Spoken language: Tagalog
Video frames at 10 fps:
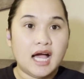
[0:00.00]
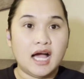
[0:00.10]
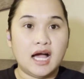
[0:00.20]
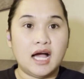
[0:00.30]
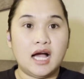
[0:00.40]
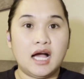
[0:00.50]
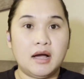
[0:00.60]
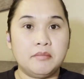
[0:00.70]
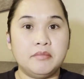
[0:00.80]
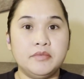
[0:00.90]

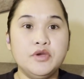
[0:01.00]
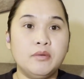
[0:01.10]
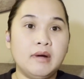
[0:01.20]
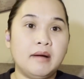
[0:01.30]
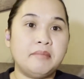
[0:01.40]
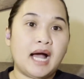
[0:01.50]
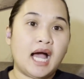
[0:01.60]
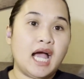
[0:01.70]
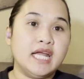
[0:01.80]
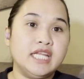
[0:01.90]
Um, yung mga
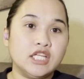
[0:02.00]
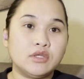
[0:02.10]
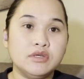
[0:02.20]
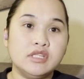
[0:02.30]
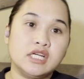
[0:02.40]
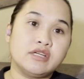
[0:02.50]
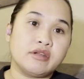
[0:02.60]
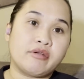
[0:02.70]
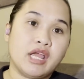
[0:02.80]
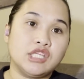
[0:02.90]
bahay dito
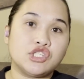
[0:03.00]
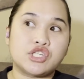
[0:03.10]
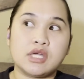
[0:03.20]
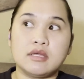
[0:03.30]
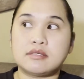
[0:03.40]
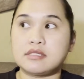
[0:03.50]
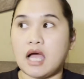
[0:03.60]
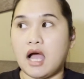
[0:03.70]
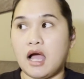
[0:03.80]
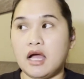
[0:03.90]
nag-range
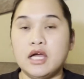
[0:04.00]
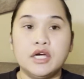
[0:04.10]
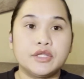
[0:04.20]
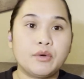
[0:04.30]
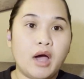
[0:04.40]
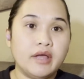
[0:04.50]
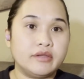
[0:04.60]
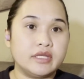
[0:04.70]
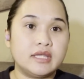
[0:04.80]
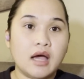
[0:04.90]
sa
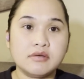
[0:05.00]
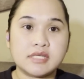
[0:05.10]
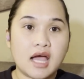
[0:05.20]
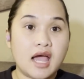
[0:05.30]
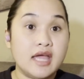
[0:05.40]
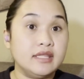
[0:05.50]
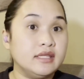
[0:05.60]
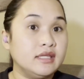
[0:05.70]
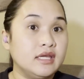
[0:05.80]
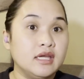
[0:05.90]

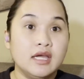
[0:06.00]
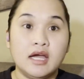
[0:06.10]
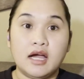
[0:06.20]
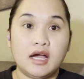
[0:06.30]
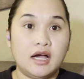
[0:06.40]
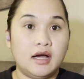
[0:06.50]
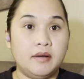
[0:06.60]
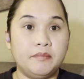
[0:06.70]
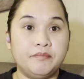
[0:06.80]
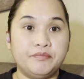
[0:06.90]
200,000,
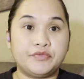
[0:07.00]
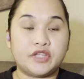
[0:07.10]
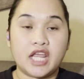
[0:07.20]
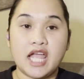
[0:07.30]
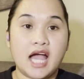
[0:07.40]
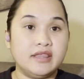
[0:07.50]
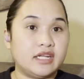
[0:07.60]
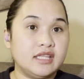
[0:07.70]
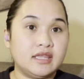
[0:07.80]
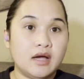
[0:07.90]
um,
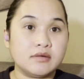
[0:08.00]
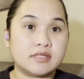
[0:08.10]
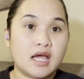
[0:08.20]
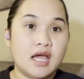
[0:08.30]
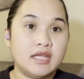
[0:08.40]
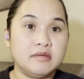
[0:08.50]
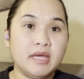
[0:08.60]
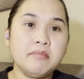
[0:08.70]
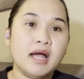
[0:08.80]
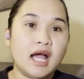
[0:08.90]
300,000.
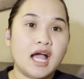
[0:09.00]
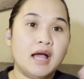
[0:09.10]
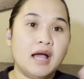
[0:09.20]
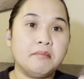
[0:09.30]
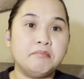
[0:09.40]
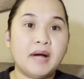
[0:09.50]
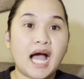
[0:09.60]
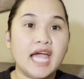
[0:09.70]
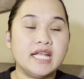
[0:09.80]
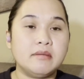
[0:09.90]
May mga
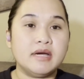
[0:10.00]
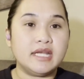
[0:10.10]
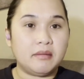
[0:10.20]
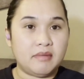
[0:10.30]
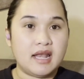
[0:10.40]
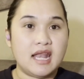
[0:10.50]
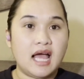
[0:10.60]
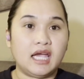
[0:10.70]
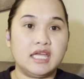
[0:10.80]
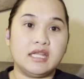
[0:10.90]
bahay naman na
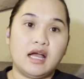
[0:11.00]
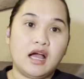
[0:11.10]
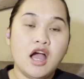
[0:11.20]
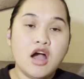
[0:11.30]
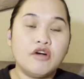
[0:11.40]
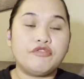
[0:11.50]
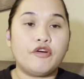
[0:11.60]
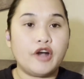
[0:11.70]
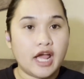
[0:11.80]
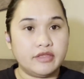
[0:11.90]
malaki na
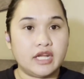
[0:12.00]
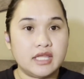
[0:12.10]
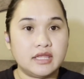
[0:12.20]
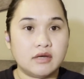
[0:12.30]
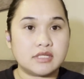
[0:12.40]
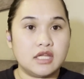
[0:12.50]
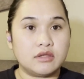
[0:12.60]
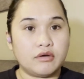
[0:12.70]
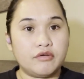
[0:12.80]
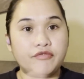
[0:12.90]
400,000
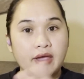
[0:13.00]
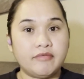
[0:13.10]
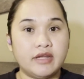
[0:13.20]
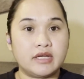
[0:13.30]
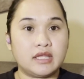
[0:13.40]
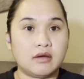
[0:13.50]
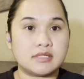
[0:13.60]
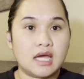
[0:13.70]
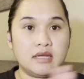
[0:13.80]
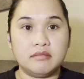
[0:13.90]
to
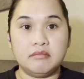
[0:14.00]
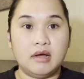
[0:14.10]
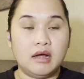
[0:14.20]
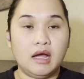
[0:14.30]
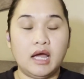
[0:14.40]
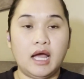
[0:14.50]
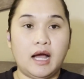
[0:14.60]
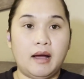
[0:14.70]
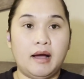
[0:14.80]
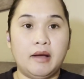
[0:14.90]
500,000
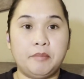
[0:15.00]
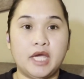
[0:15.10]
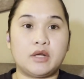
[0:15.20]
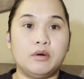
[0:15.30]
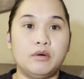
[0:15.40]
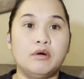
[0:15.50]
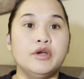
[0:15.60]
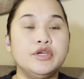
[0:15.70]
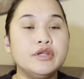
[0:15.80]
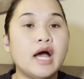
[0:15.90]
Uh, pero
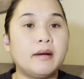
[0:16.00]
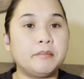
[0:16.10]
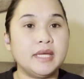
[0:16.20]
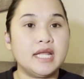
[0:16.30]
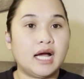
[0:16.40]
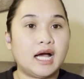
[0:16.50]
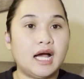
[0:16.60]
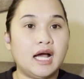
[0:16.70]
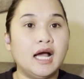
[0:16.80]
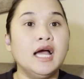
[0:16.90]
yun ang
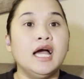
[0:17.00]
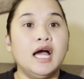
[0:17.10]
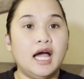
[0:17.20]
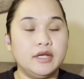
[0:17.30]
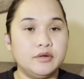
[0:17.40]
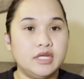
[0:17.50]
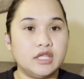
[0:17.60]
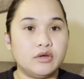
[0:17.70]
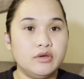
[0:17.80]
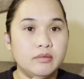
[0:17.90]
pinaka ano
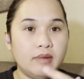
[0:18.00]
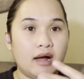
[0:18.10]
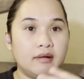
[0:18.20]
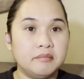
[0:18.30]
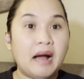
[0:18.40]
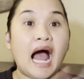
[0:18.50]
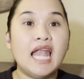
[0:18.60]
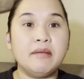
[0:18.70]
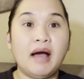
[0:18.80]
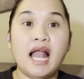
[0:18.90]
dito, yung bang mahal
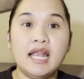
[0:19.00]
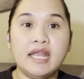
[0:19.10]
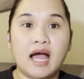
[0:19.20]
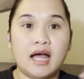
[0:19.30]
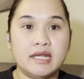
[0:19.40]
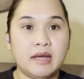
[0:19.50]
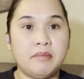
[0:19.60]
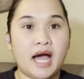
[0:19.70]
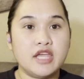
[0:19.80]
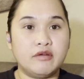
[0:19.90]
mahal na na
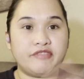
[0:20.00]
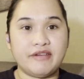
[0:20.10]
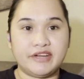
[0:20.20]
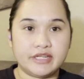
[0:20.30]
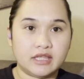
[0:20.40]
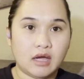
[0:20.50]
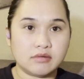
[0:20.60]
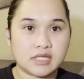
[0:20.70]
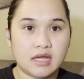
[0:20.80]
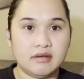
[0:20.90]
ba yung
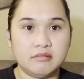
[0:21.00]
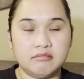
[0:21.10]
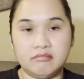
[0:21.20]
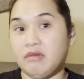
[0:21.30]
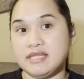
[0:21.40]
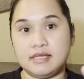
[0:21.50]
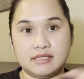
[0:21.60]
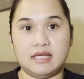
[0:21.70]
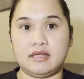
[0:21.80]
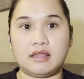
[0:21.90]
500,000 may
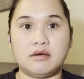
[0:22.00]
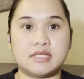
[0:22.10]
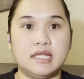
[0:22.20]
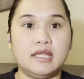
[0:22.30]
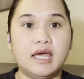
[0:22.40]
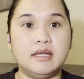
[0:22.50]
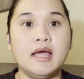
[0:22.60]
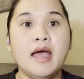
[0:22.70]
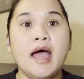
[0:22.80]
600,000 din.